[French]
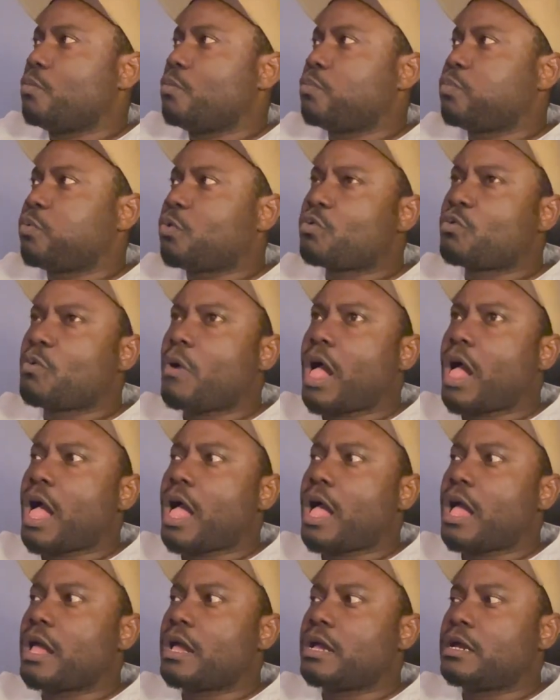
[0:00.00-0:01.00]

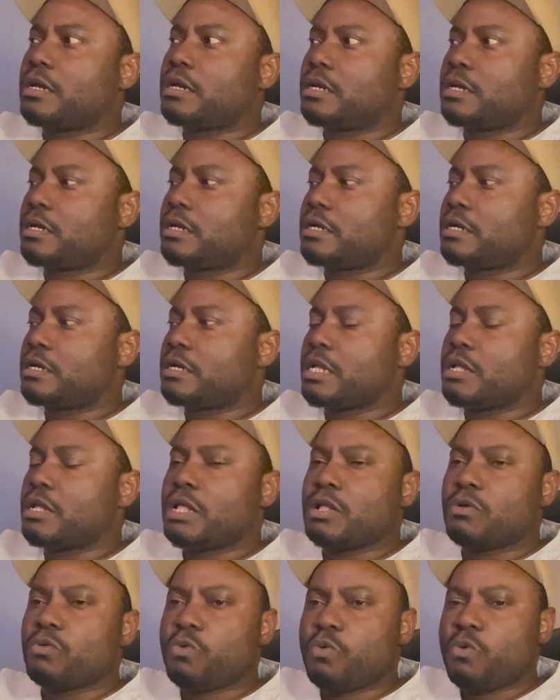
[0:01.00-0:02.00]
Pourquoi euh,
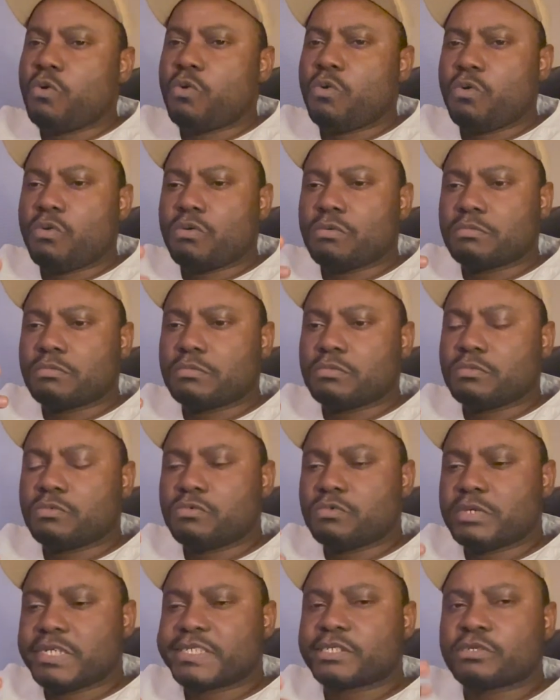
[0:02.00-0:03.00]
où
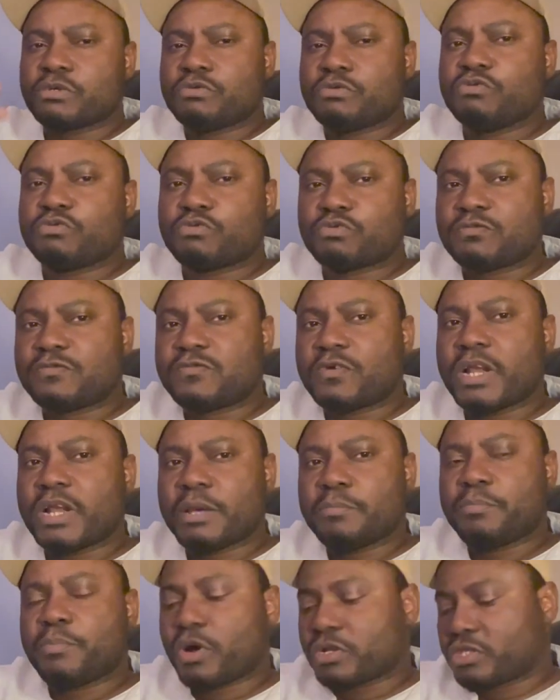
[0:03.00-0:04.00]
est-ce que nous trouvons
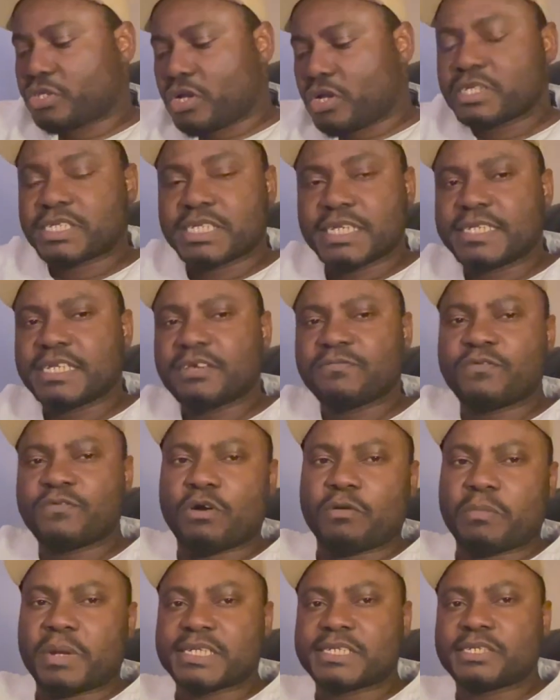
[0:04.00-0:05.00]
l'importance de ces
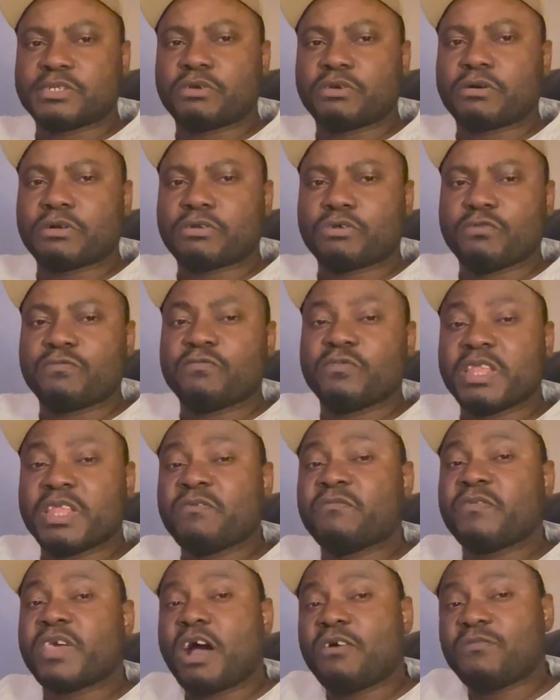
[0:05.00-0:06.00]
formations que vous
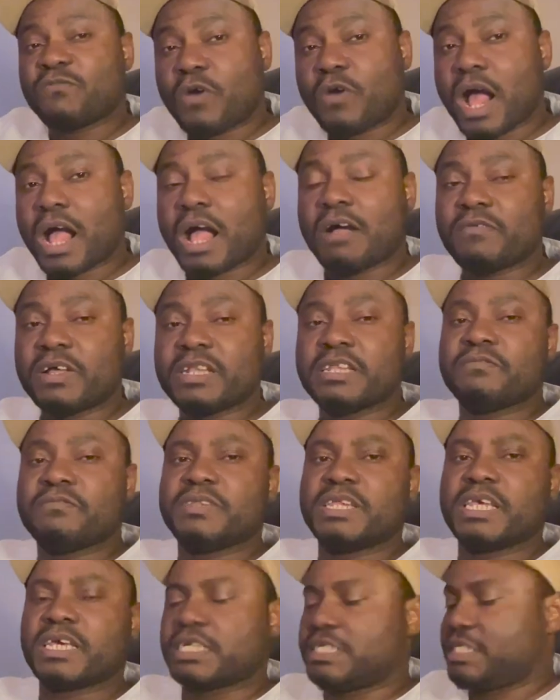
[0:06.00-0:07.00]
devez avoir avant de
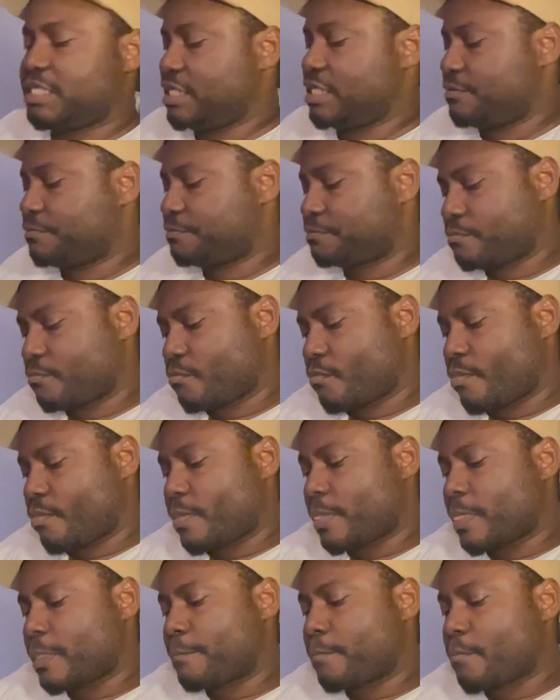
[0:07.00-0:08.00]
venir ici
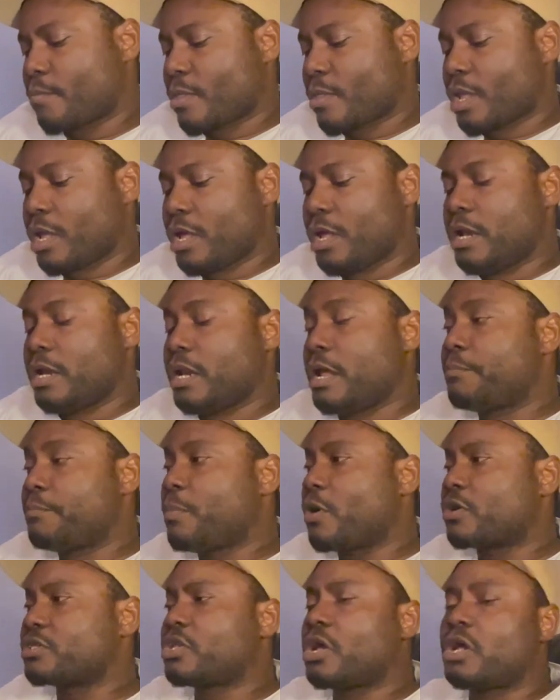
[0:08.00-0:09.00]

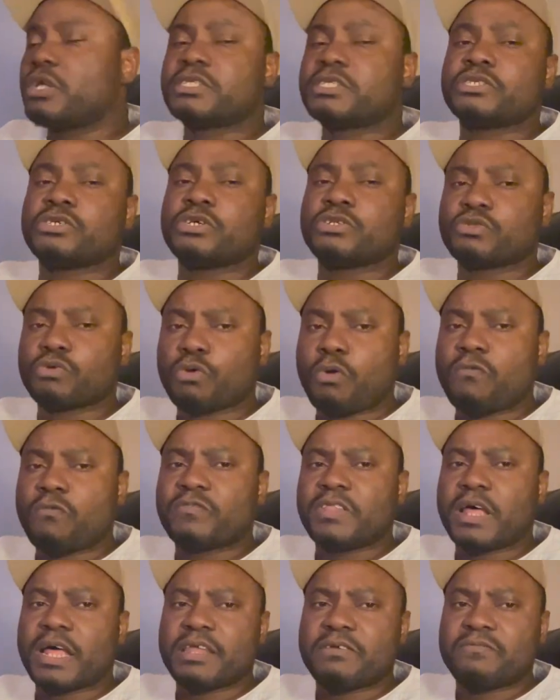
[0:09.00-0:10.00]
L'importance se trouve
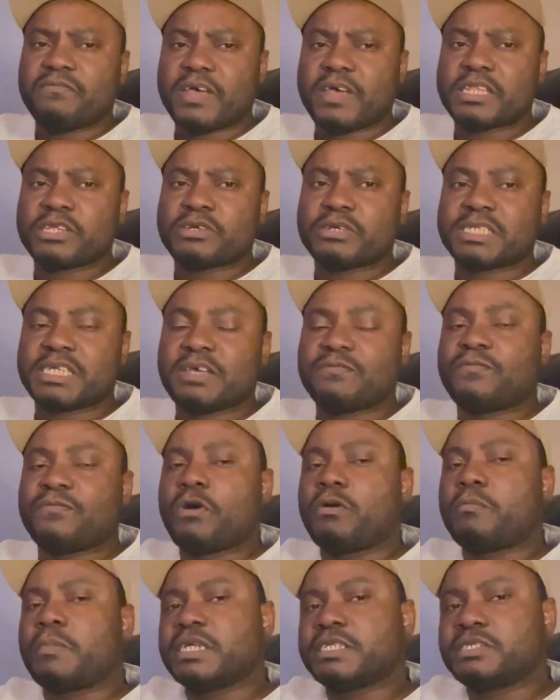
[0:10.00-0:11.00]
dans le fait que ces
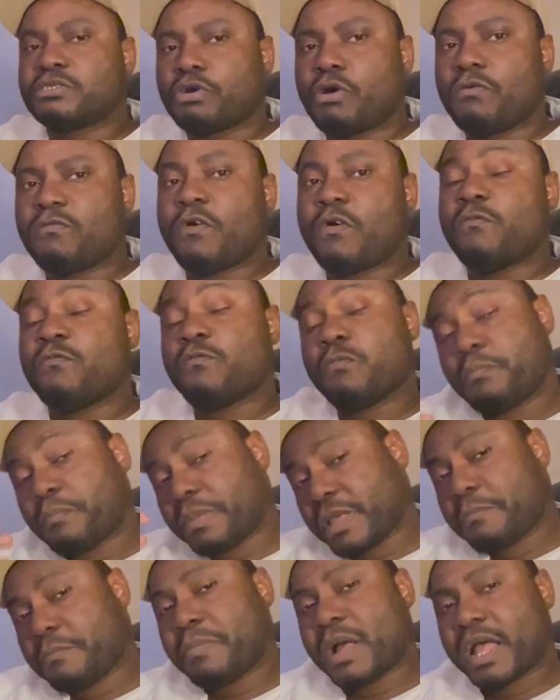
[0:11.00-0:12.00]
formations vont vous
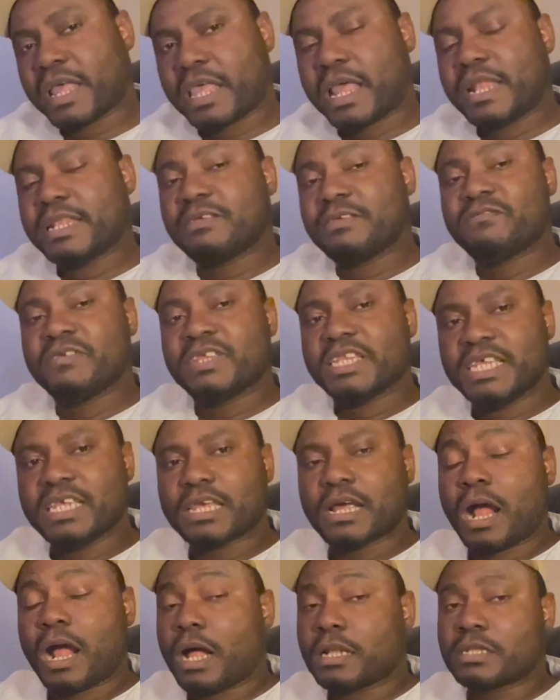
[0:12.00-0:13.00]
préparer à
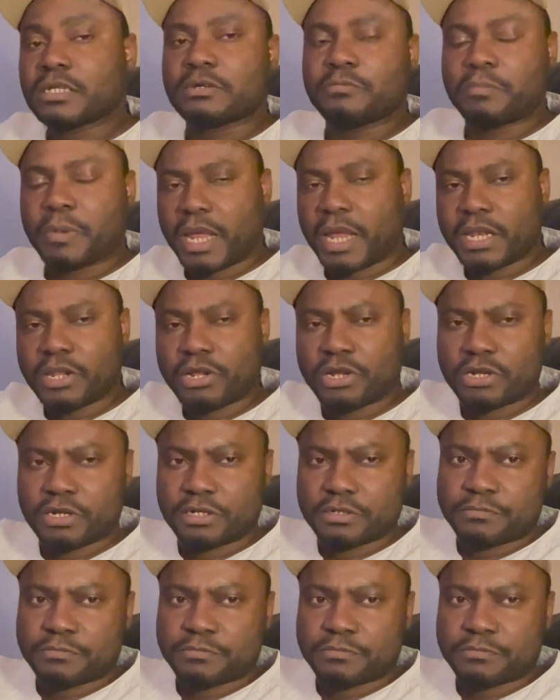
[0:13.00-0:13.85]
devenir entrepreneur.